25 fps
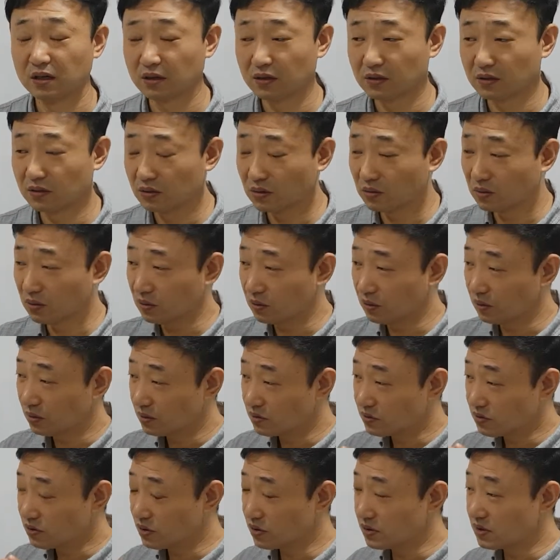
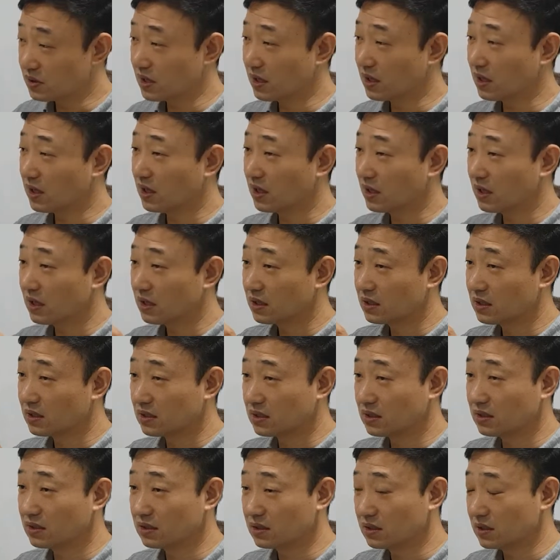그리고 천사가
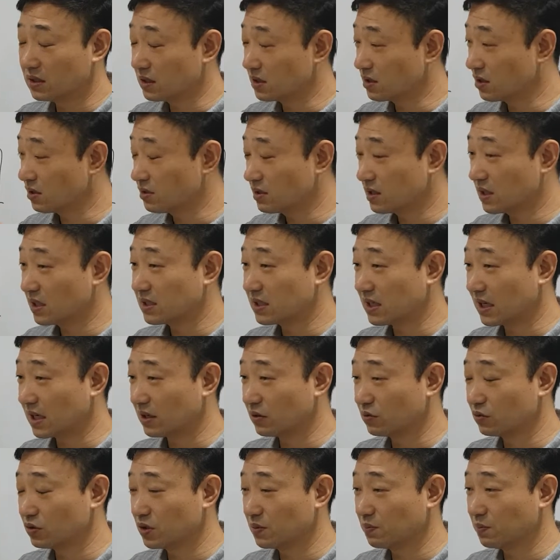그 이
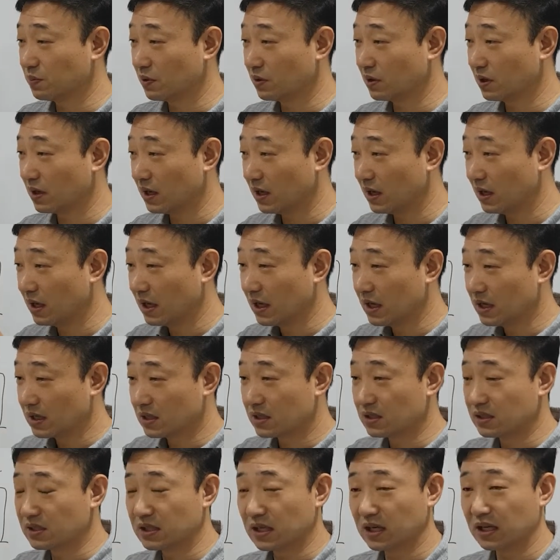천사장 루시퍼가
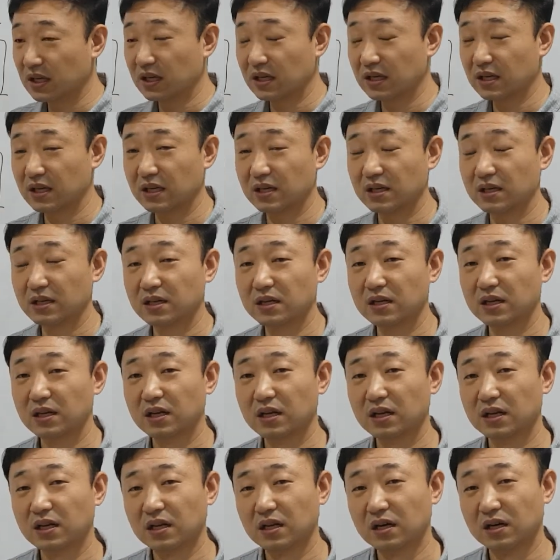그 자리를
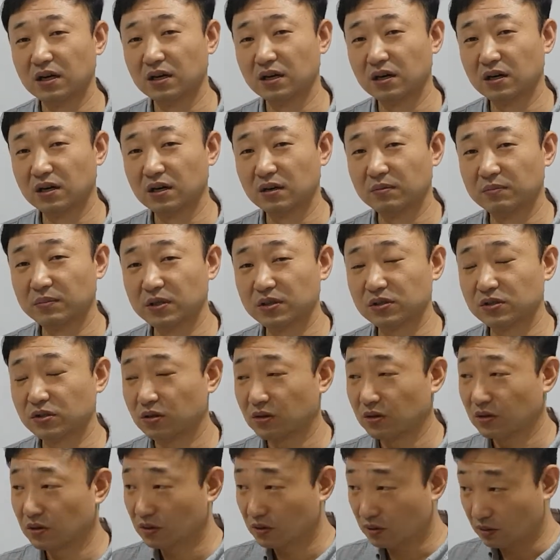어
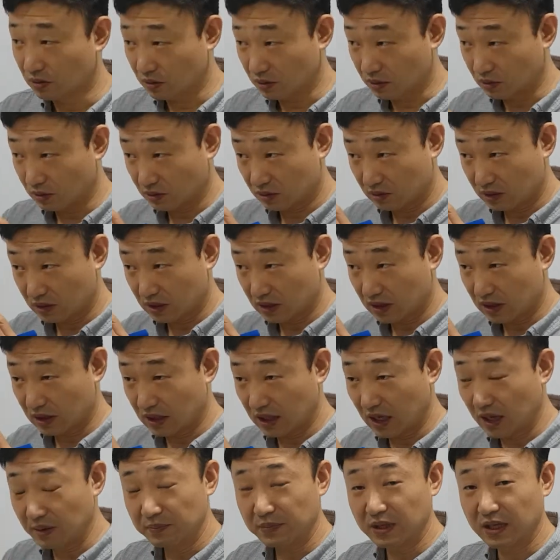뭐죠 어,
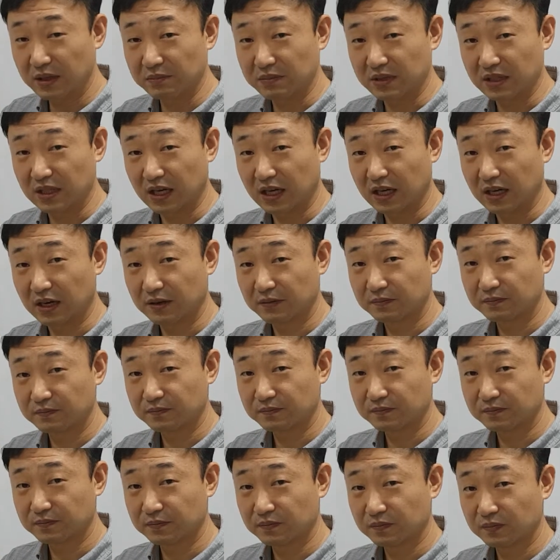탐냅니다.
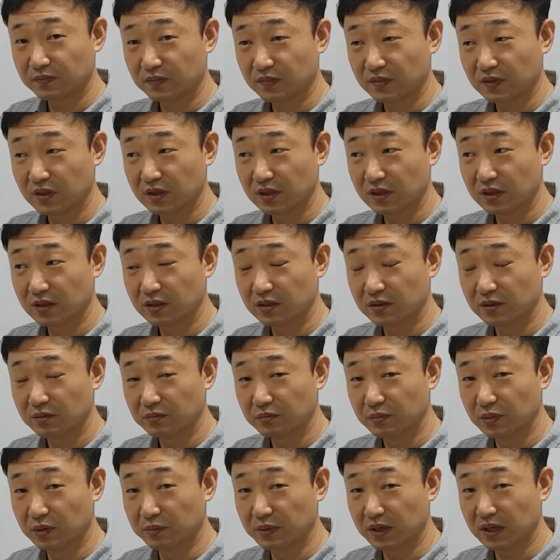
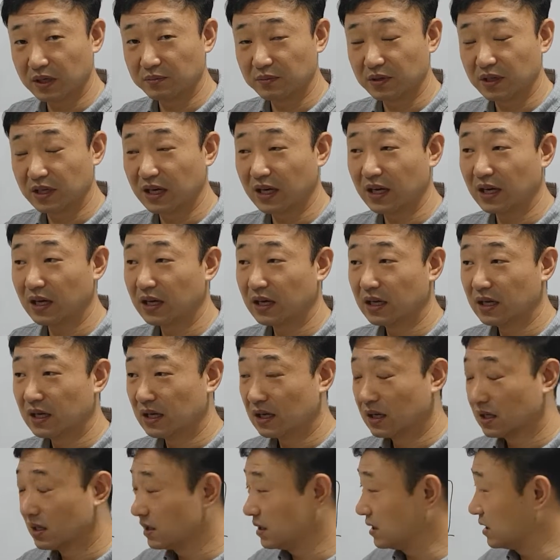뭔 말입니까?
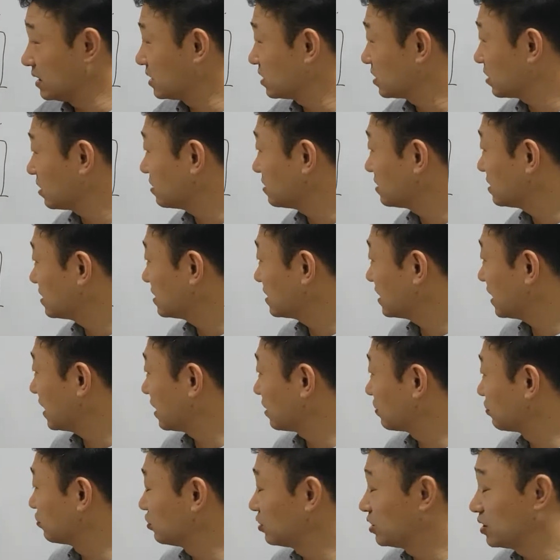이
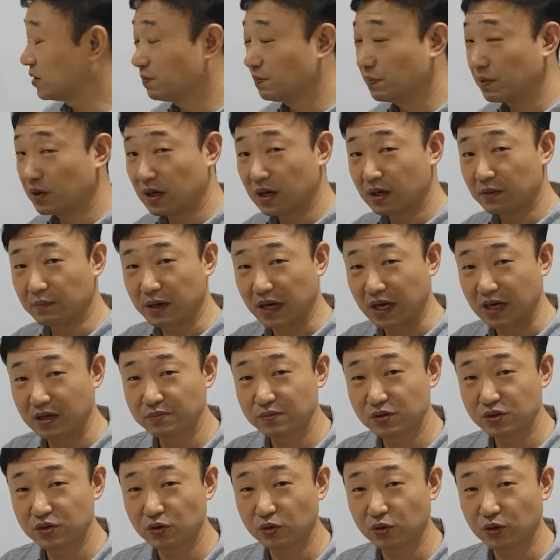천사 루시퍼의
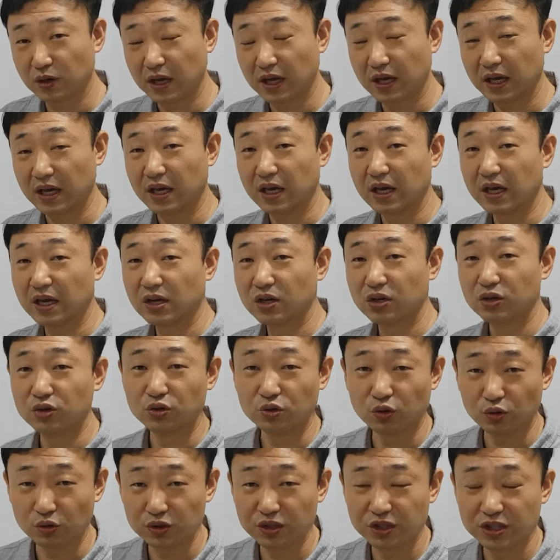마음 속에
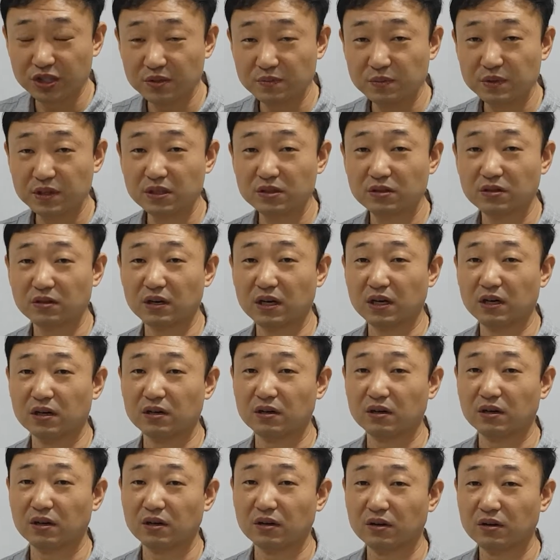욕심이 들어간
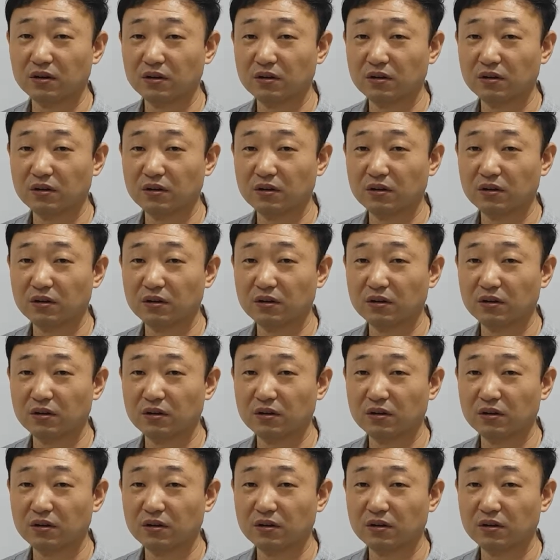거예요.